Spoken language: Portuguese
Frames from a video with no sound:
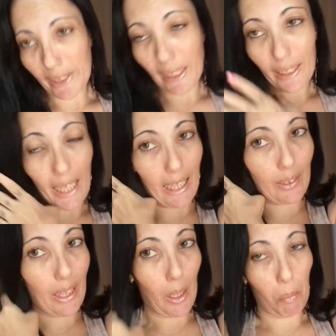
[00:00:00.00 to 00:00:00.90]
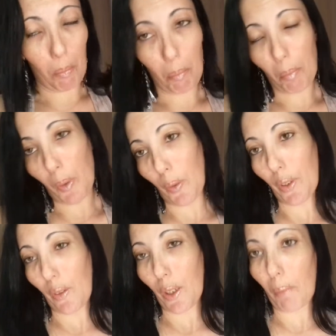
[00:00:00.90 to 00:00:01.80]
essa queda era por eu
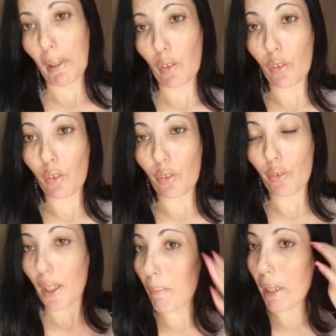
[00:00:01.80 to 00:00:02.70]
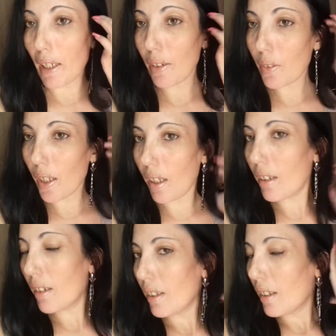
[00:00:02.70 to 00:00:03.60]
ter o cabelo vermelho, né?
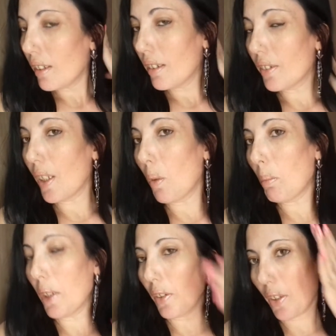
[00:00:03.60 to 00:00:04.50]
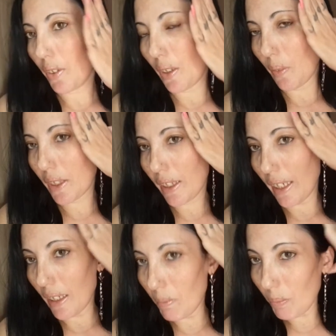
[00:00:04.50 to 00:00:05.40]
Então por isso que eu tive que
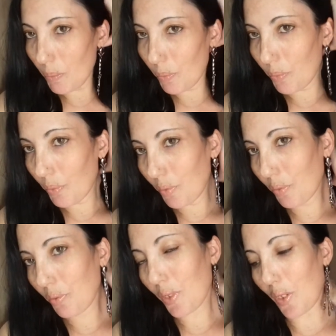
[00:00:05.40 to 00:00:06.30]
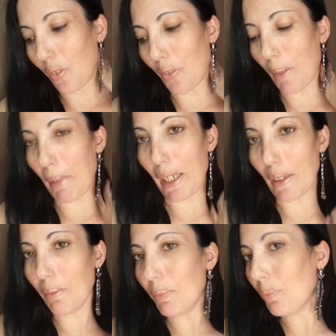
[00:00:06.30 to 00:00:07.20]
sair do vermelho.